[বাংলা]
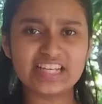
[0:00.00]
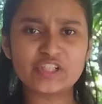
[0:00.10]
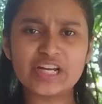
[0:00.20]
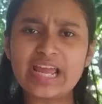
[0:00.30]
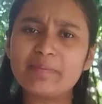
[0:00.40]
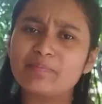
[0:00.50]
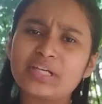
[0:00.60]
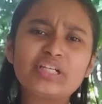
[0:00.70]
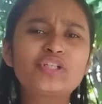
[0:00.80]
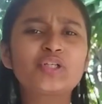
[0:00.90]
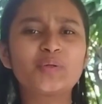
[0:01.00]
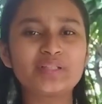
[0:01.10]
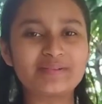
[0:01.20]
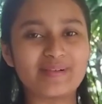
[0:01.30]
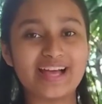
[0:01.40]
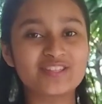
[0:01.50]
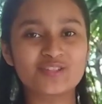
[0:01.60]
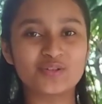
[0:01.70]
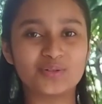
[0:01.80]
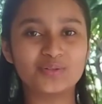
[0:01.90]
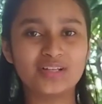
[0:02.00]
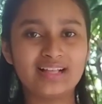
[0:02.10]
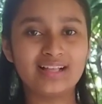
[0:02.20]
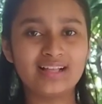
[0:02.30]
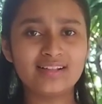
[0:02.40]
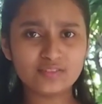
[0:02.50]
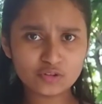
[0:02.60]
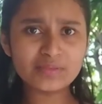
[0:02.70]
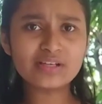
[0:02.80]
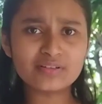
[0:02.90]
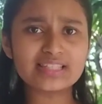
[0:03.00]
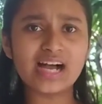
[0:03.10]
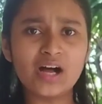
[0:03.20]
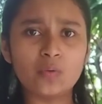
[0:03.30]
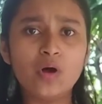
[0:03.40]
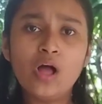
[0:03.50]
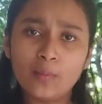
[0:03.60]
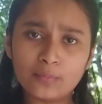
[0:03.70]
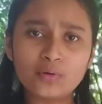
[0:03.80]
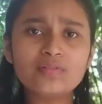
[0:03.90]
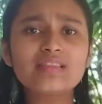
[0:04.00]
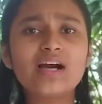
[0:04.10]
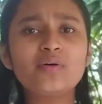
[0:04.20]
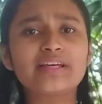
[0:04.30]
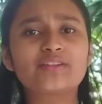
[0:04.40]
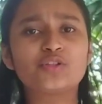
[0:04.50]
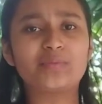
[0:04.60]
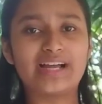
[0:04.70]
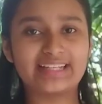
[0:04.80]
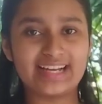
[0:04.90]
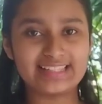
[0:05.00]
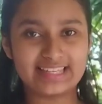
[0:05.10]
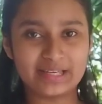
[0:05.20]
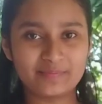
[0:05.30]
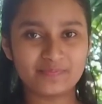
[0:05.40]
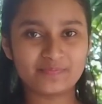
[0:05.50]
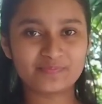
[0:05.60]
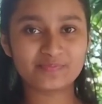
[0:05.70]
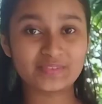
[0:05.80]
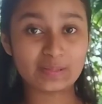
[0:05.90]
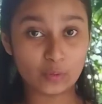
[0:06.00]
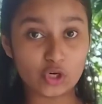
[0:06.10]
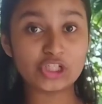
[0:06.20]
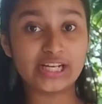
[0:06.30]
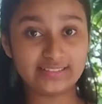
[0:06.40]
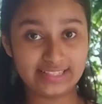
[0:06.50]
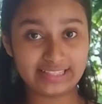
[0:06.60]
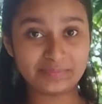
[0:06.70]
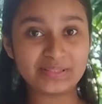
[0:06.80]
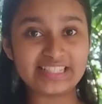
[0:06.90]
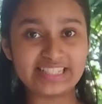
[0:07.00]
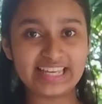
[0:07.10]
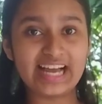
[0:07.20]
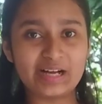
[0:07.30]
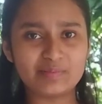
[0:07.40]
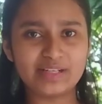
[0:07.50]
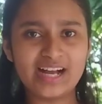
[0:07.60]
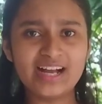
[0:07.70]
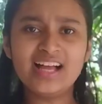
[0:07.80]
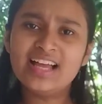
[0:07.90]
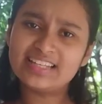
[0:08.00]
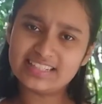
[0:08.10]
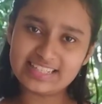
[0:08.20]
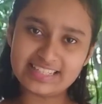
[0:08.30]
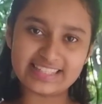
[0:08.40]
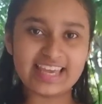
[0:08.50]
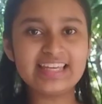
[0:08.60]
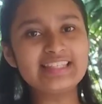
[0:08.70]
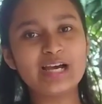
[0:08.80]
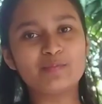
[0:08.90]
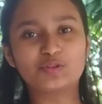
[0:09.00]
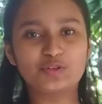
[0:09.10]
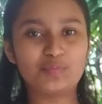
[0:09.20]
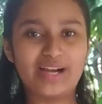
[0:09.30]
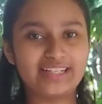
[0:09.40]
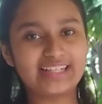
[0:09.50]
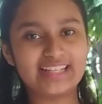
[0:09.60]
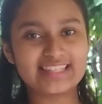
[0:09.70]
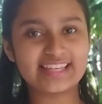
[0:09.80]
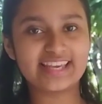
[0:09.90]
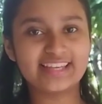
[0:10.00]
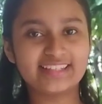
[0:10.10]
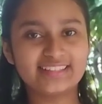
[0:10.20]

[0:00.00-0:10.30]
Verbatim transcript: দেশে ভীষণ ব্যস্ত তুমিও যাও মন দাও গে তোমার কাজে বর্ষা থেকে ফিরে আমরা নিজেই যাব তোমার কাছে